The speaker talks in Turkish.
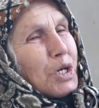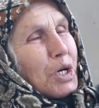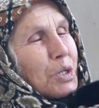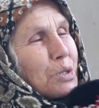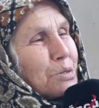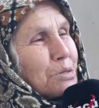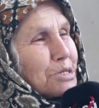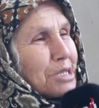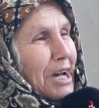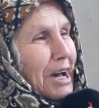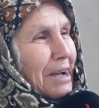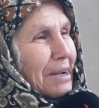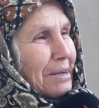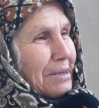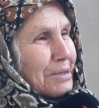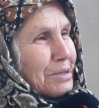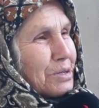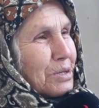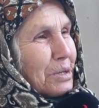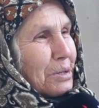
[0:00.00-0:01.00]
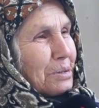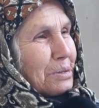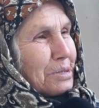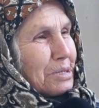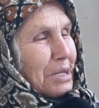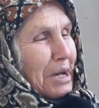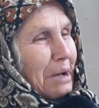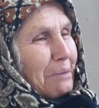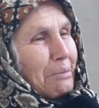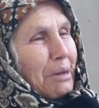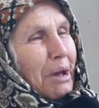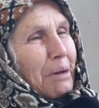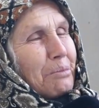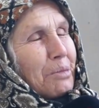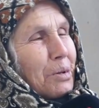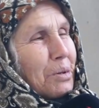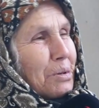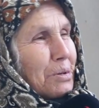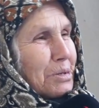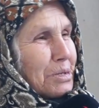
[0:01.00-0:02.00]
Çok güzel. Çok güzel.
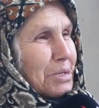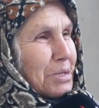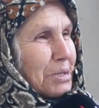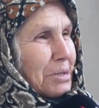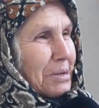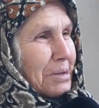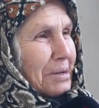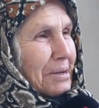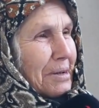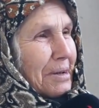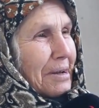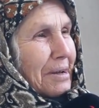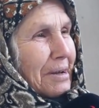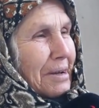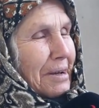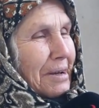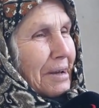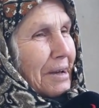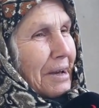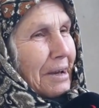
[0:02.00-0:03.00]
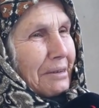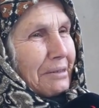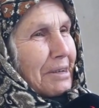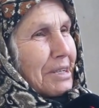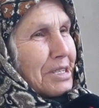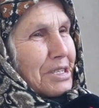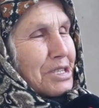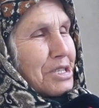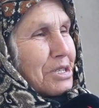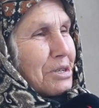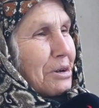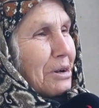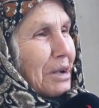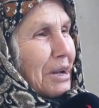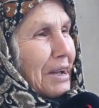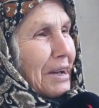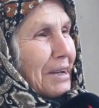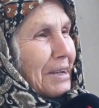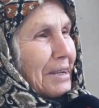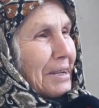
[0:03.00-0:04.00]
Memnunuz. Hı hı. Evet işte
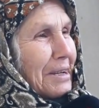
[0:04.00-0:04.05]
öyle.